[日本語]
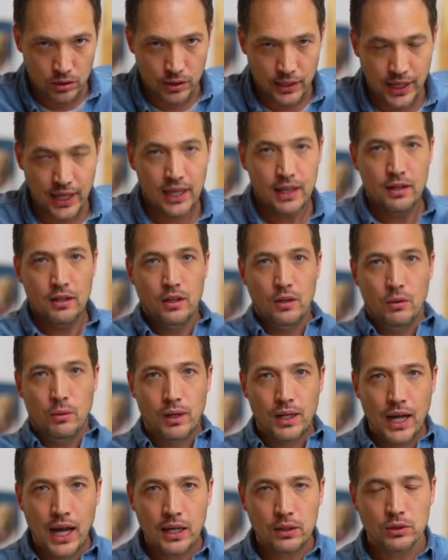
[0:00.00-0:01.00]
ね。
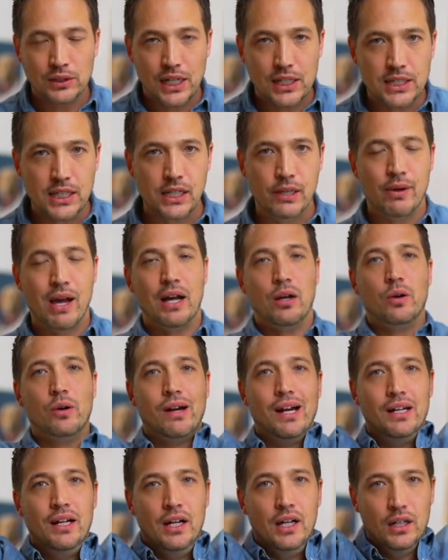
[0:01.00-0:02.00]
若い子たちには、これ
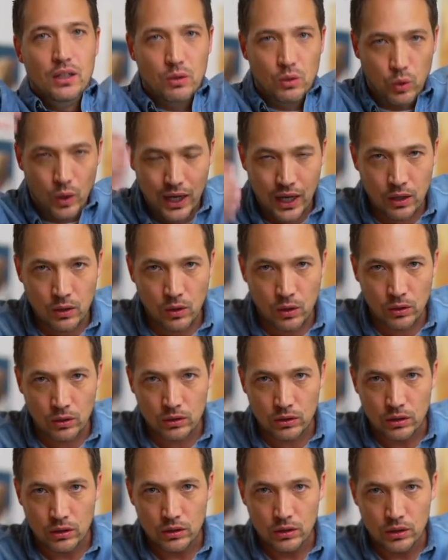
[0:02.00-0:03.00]
は
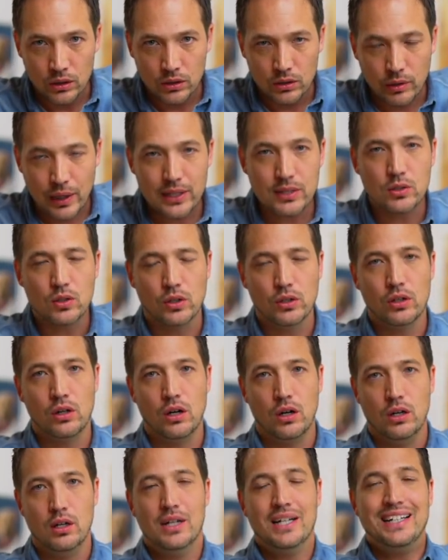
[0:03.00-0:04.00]
ドラゴンクエスト
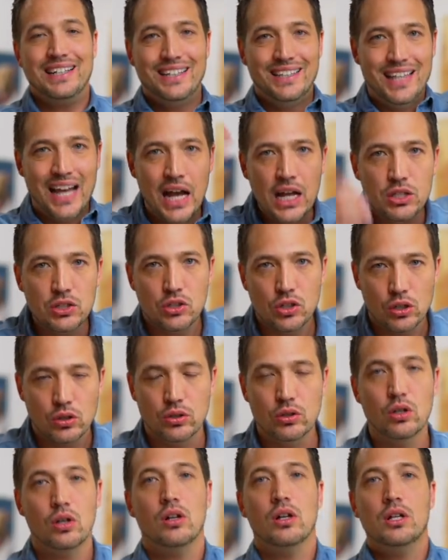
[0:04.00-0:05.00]
の
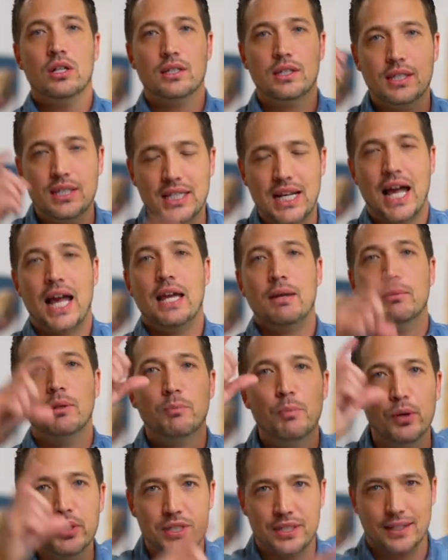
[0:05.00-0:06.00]
ダンジョンの
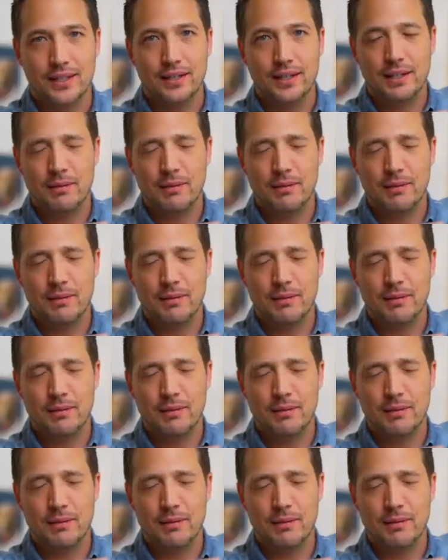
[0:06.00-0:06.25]
スライムボス。